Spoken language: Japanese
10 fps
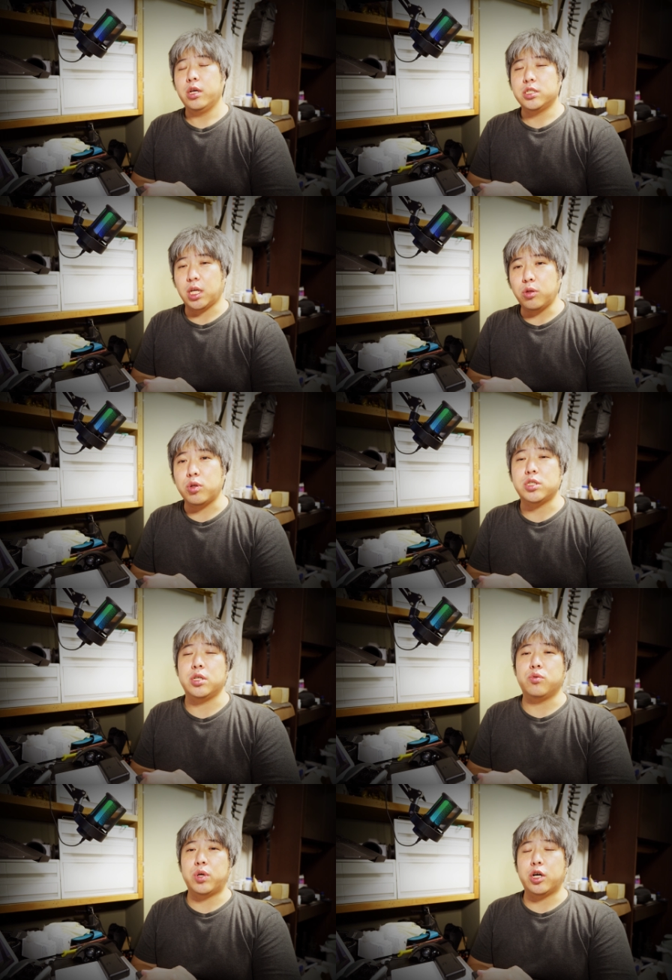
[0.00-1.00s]
さっとです
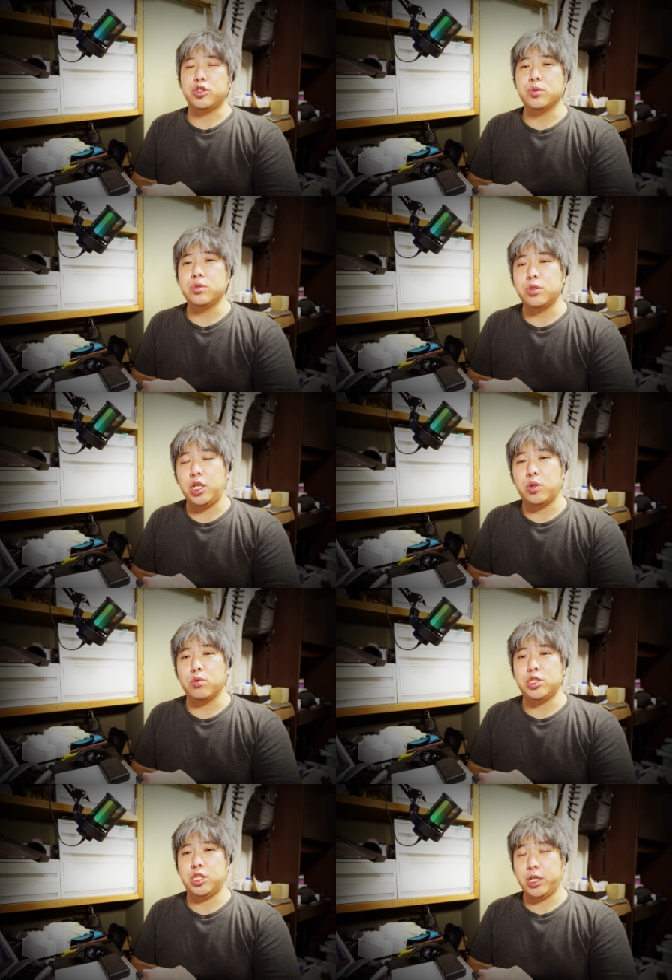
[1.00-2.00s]
ね、このアクション3と
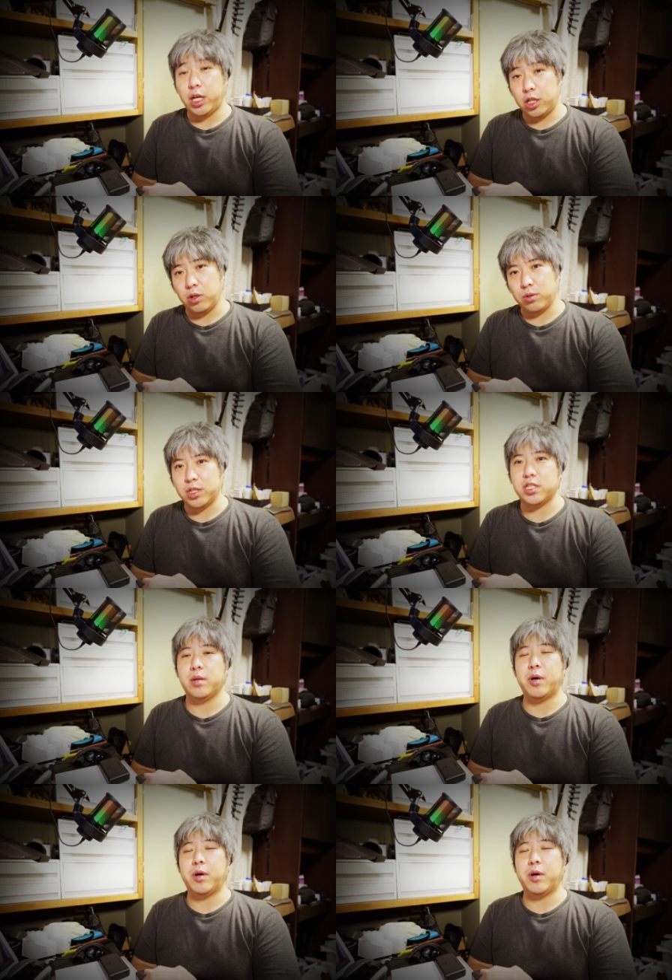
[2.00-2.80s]
の違いっていうのをですね、